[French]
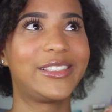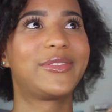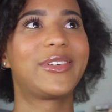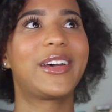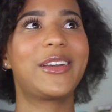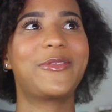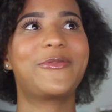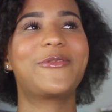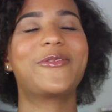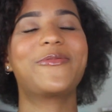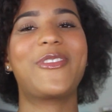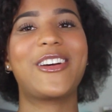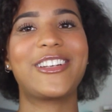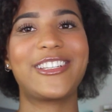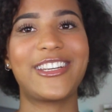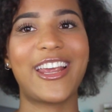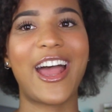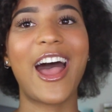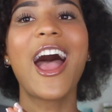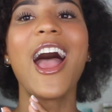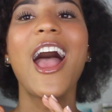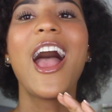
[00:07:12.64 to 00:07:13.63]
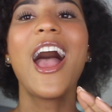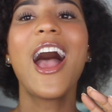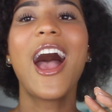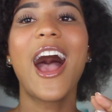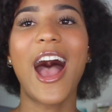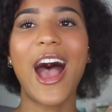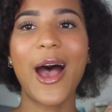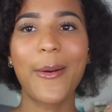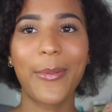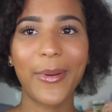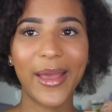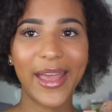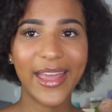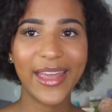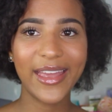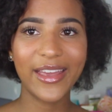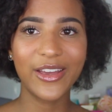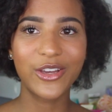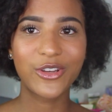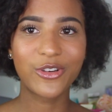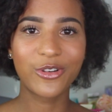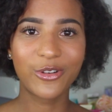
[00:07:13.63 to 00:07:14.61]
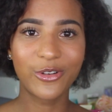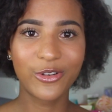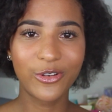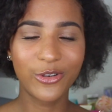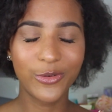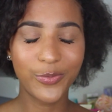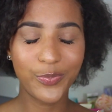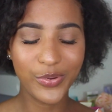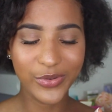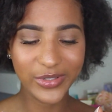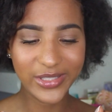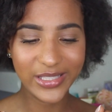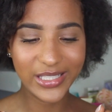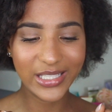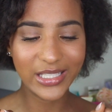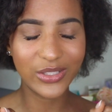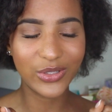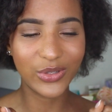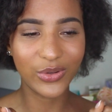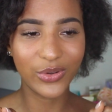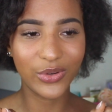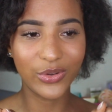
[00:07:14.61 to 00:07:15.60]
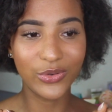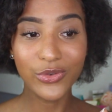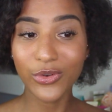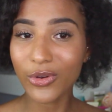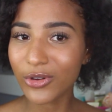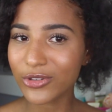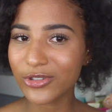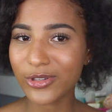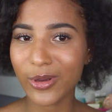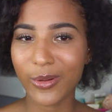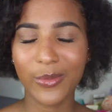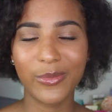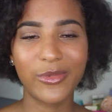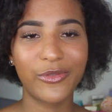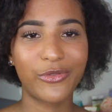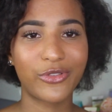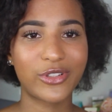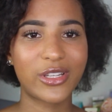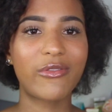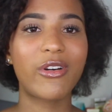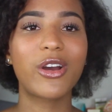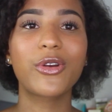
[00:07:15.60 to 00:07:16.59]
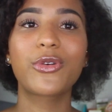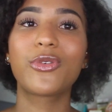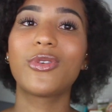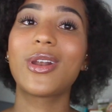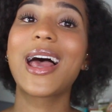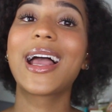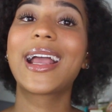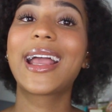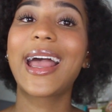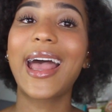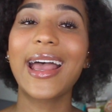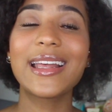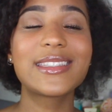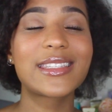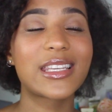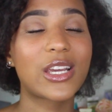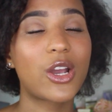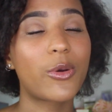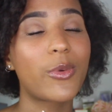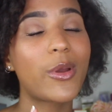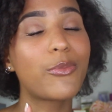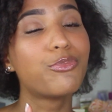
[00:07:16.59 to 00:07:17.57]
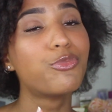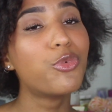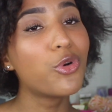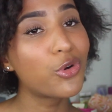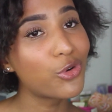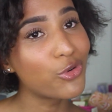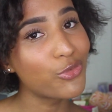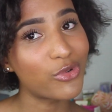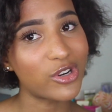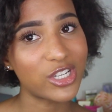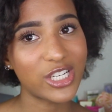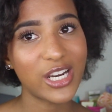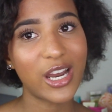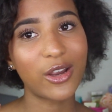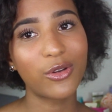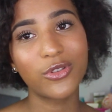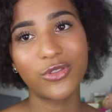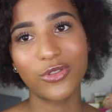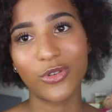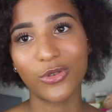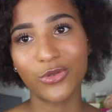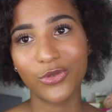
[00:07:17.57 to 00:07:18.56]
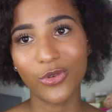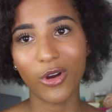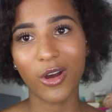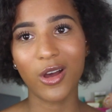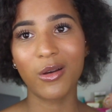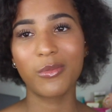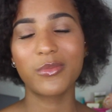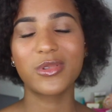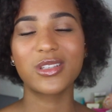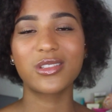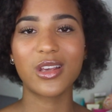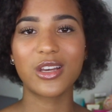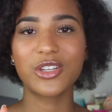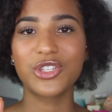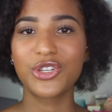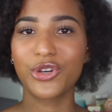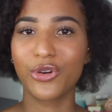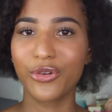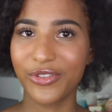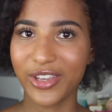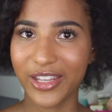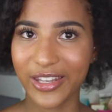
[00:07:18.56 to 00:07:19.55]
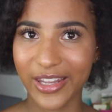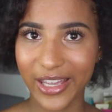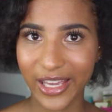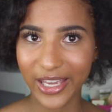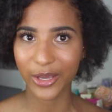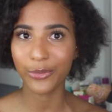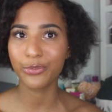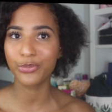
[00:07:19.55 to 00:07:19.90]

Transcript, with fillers: c'est vraiment pas cher. Après, euh, petite euh, nuance quand même, il faut savoir que la crête c'est quand même beaucoup moins cher que Santorin, mais ça j'y reviendrai